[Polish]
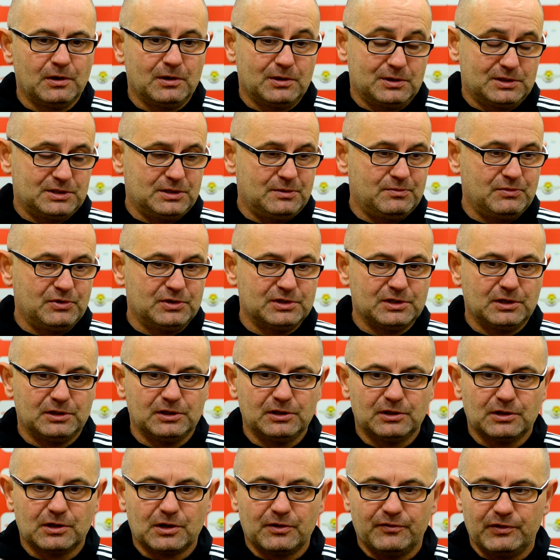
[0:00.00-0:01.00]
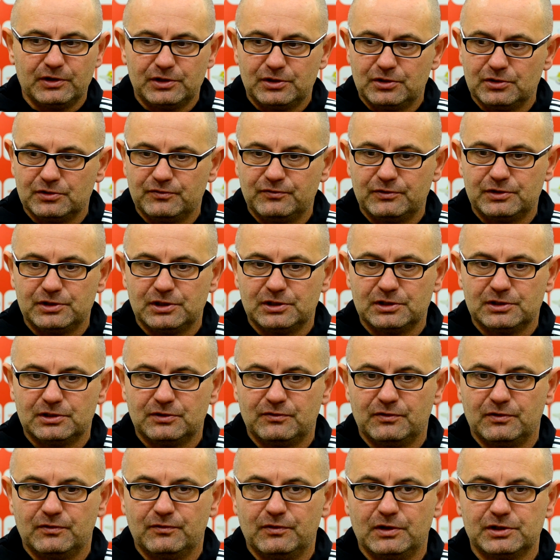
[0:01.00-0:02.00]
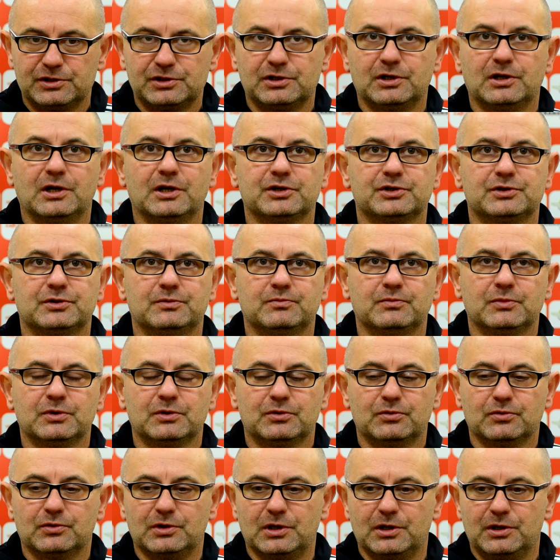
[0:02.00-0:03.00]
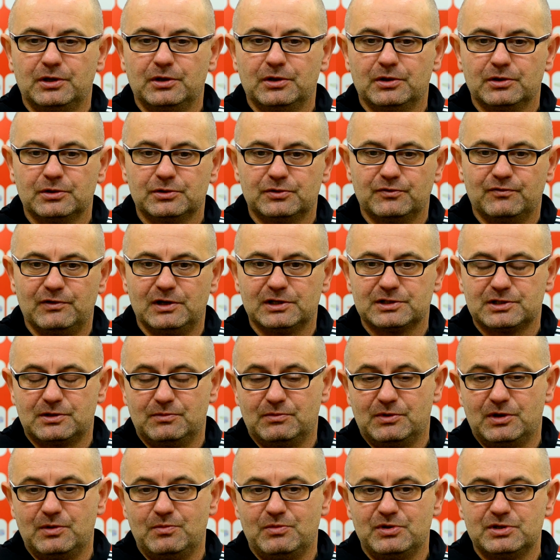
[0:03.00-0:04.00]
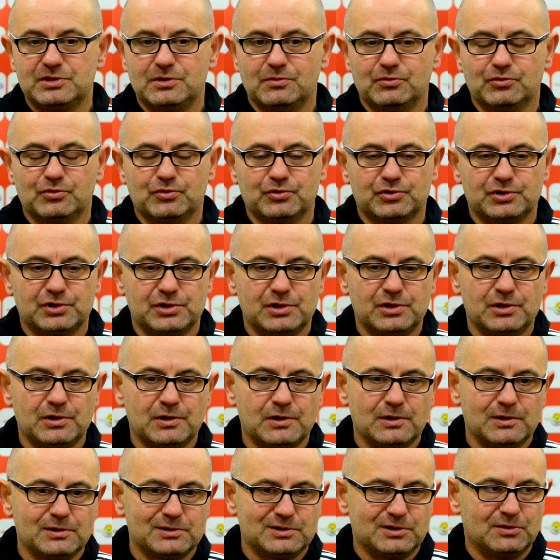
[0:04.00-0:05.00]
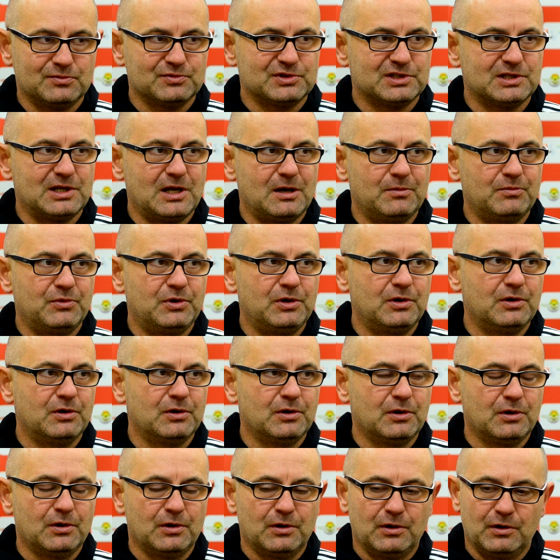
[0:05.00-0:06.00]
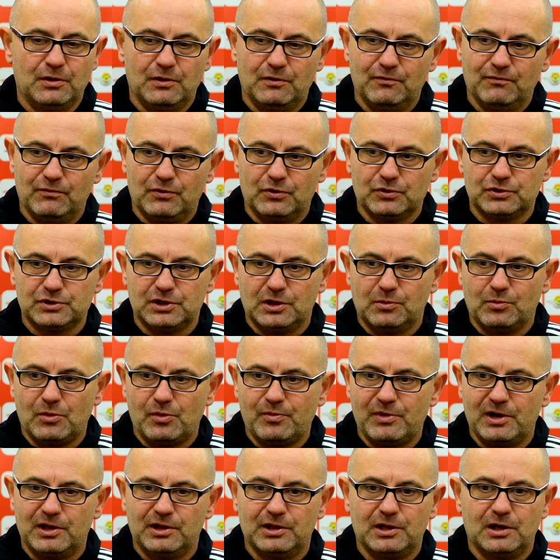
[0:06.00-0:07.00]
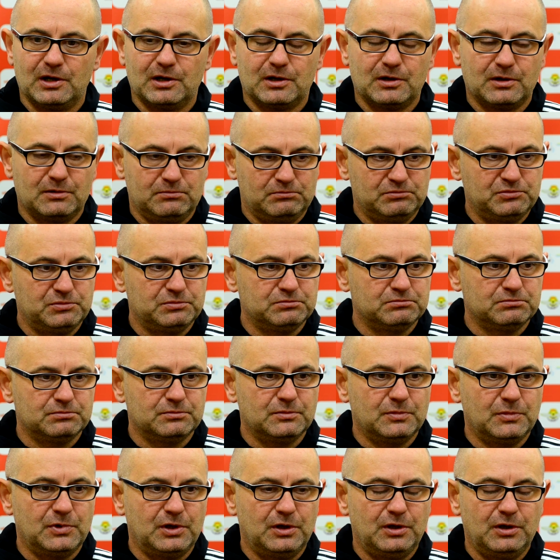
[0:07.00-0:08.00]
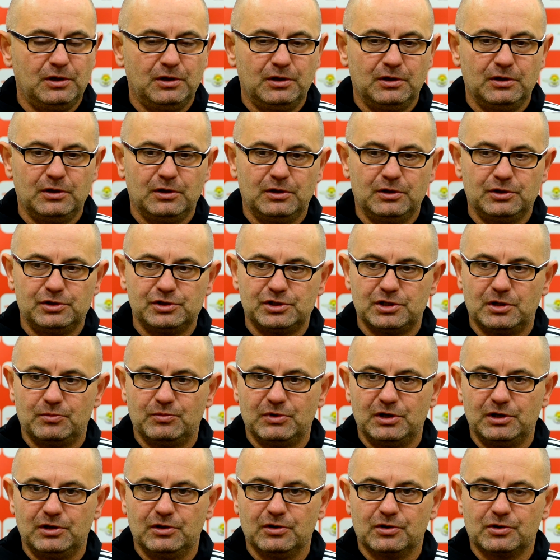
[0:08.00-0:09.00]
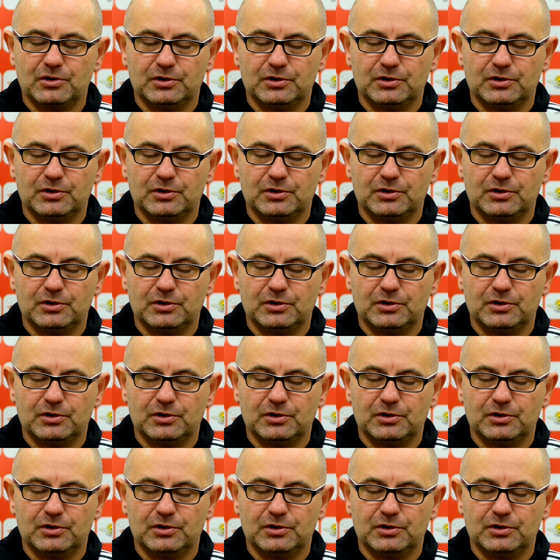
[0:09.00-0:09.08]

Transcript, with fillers: chcemy zadedykować to zwycięstwo właśnie naszym tutaj suwalskim kibicom, którzy są z nami w różnych momentach i dzisiaj byli do